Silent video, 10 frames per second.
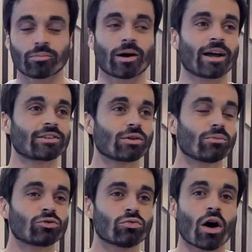Par exemple,
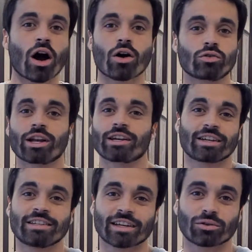toi, ou quelqu'un
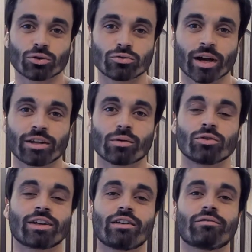qui s'introduirait dans mon
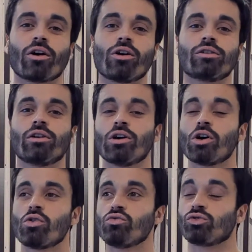téléphone,
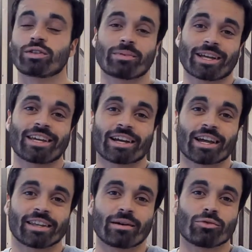ou je ne sais pas qui
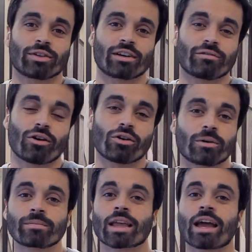regarderait mon téléphone.
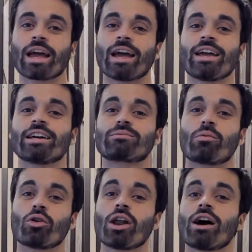Et à ce
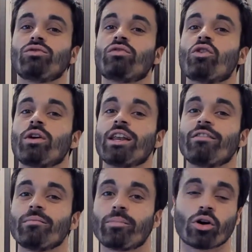moment-là, à nouveau, il
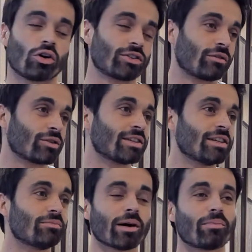avait peur, cette
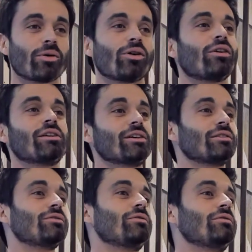fois-ci, pas peur
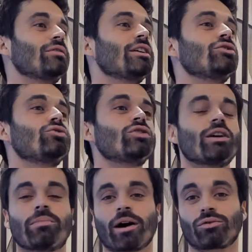d'être jugé
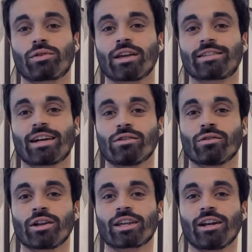par toute la salle
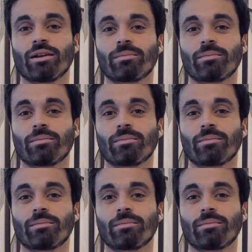devant laquelle